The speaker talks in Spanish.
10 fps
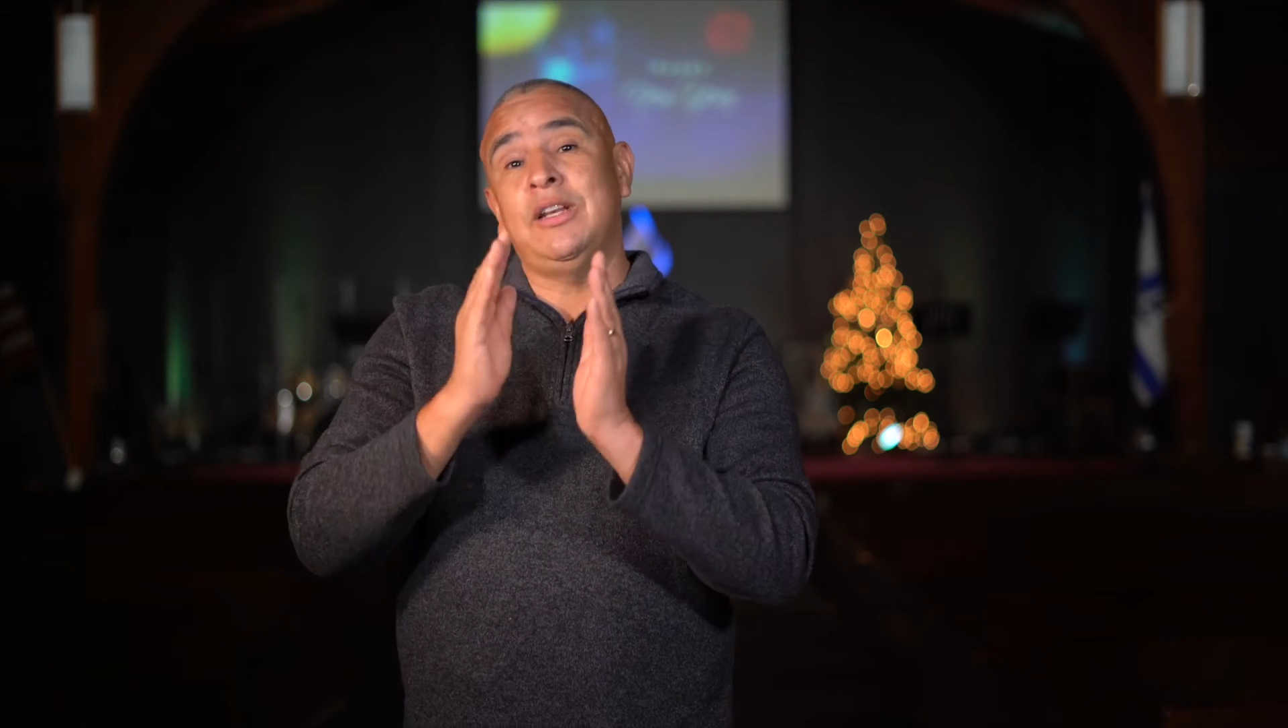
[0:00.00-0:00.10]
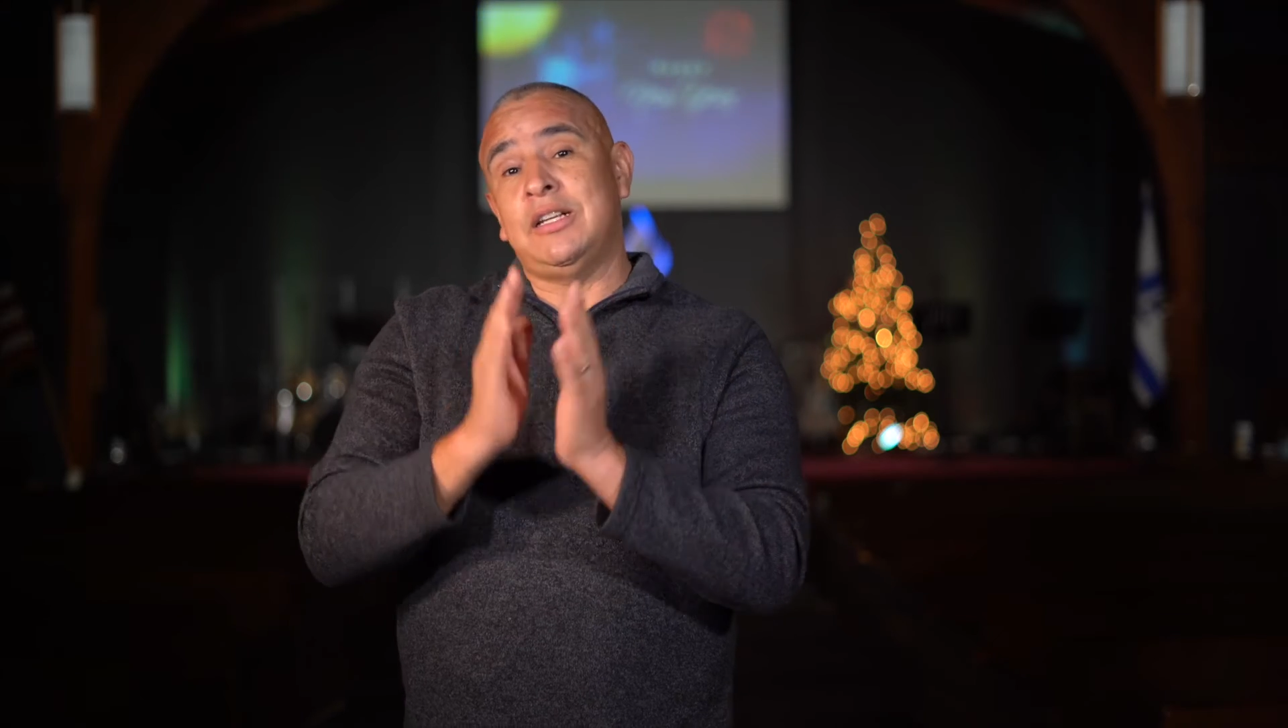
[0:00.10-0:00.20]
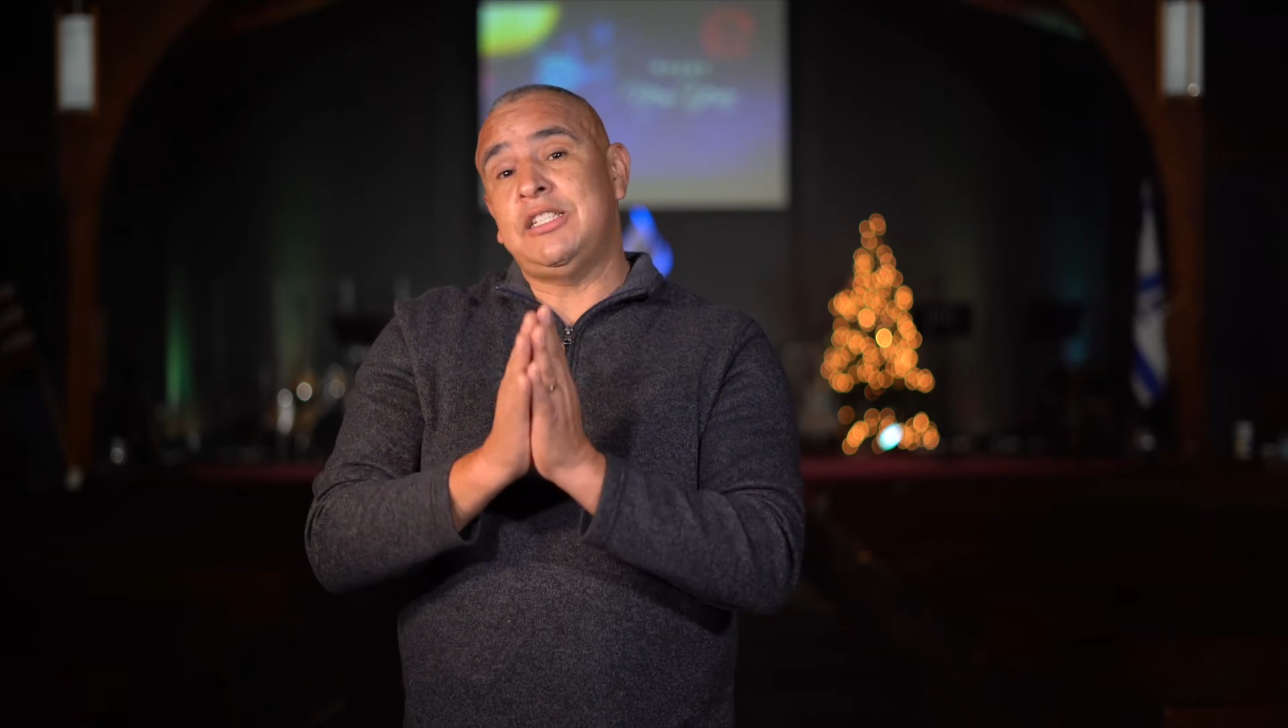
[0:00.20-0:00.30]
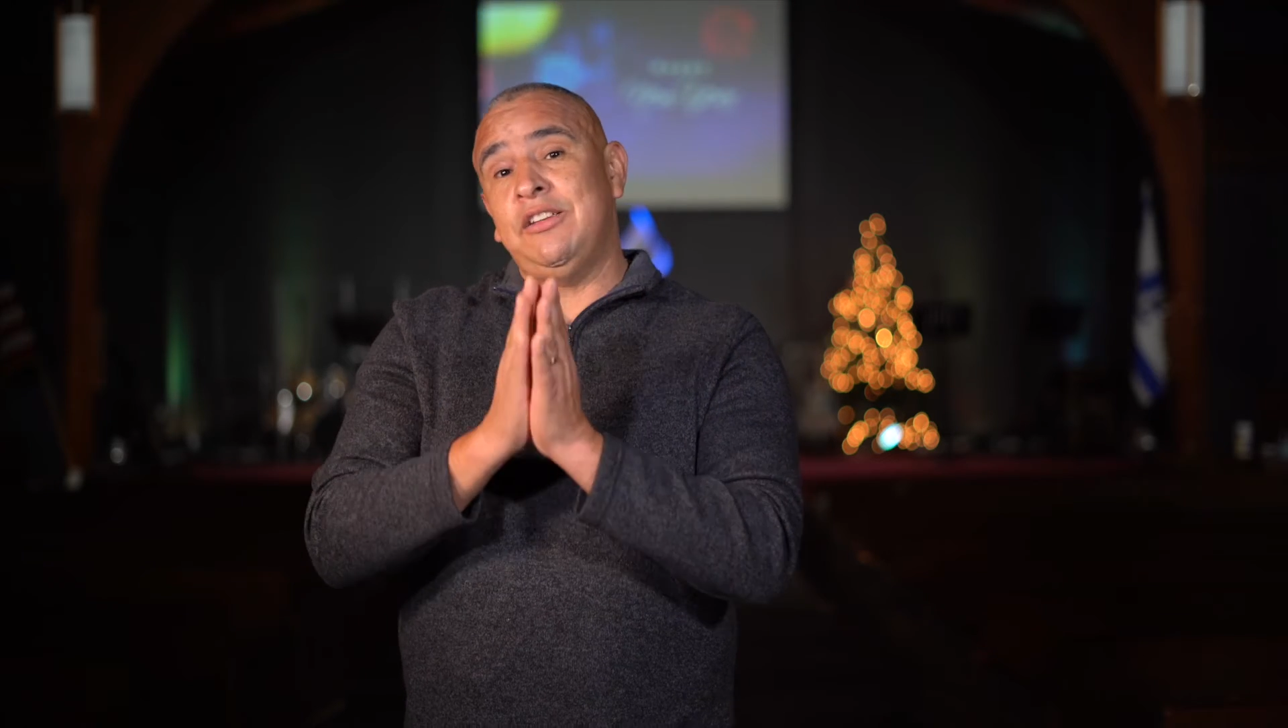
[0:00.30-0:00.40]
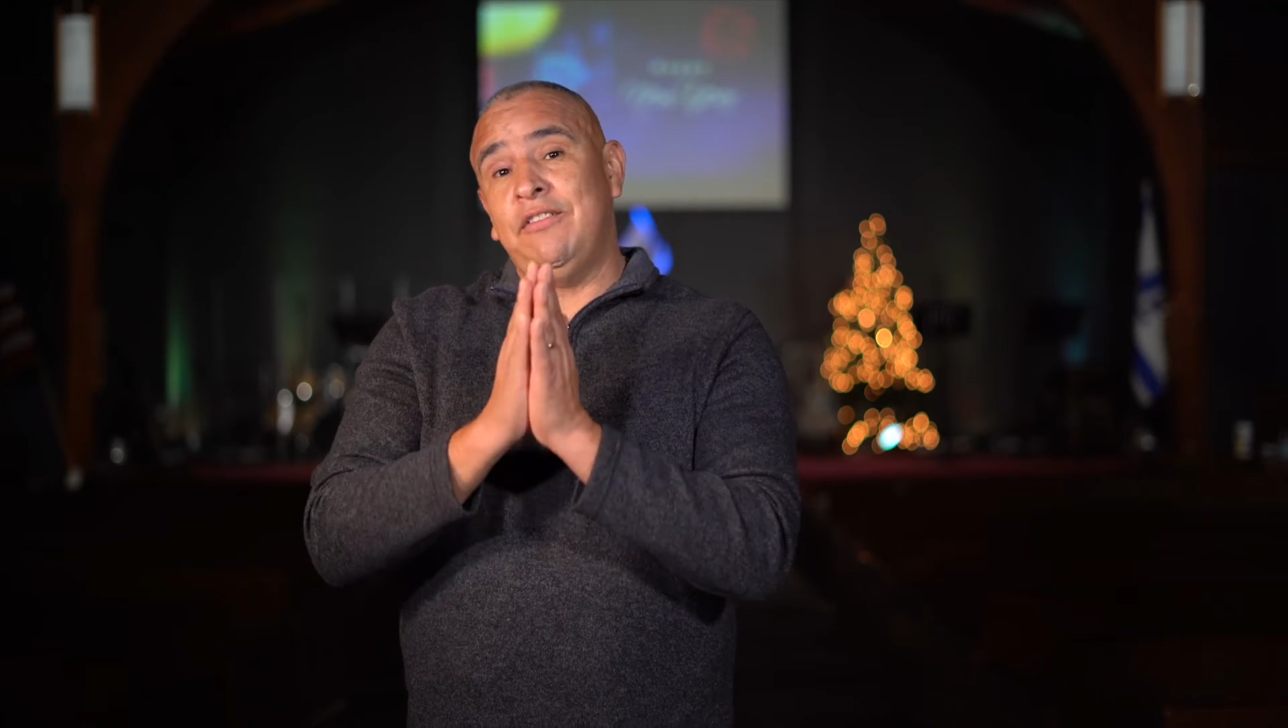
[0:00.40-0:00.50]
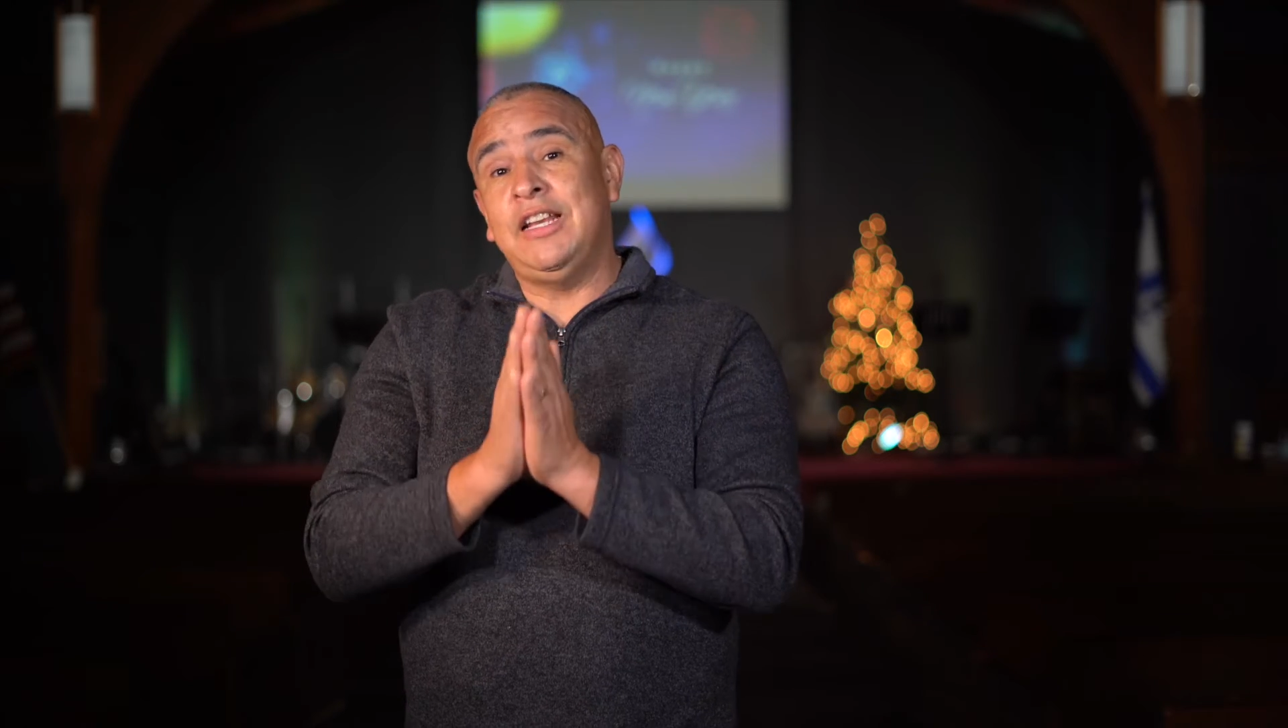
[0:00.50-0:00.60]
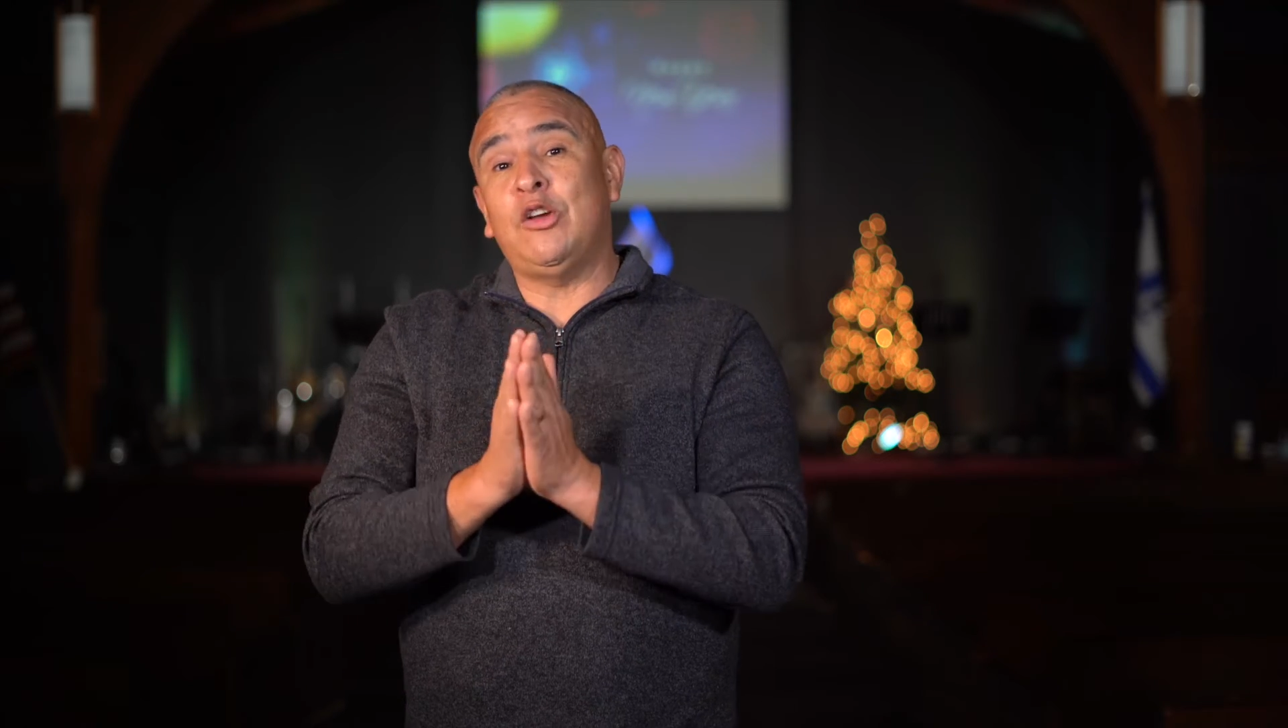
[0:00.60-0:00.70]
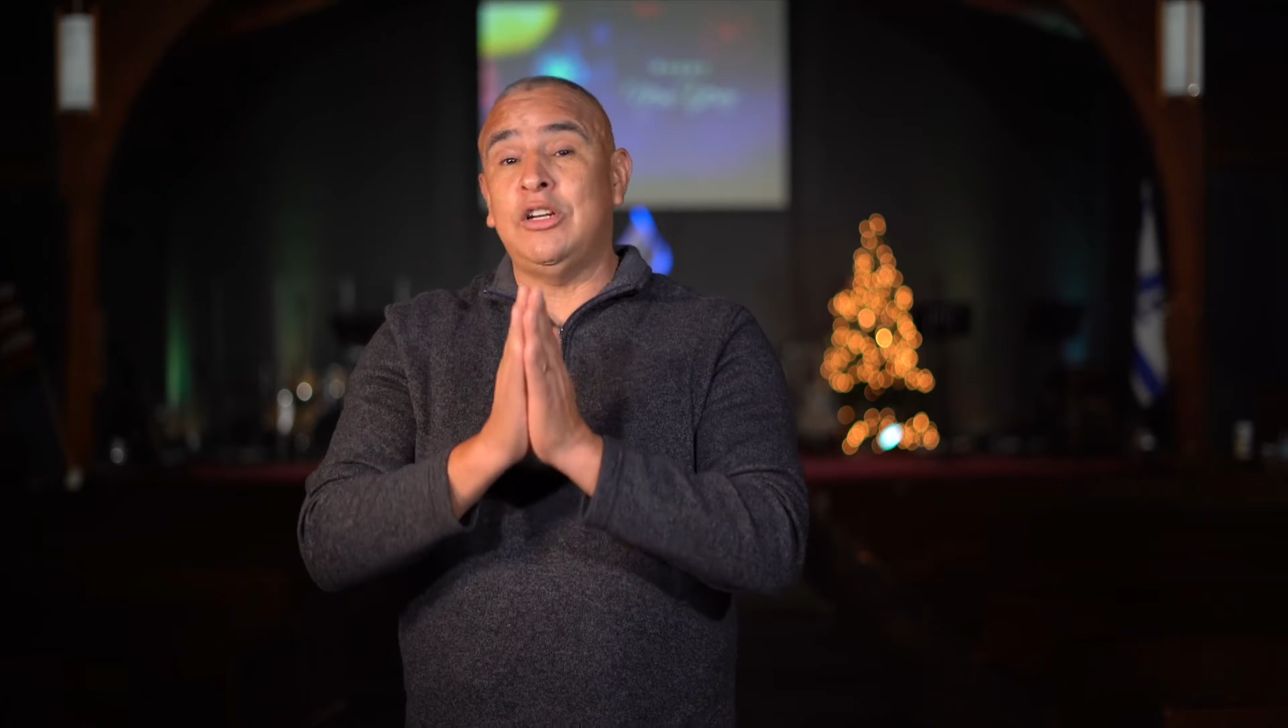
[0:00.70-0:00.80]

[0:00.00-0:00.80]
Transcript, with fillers: y recibir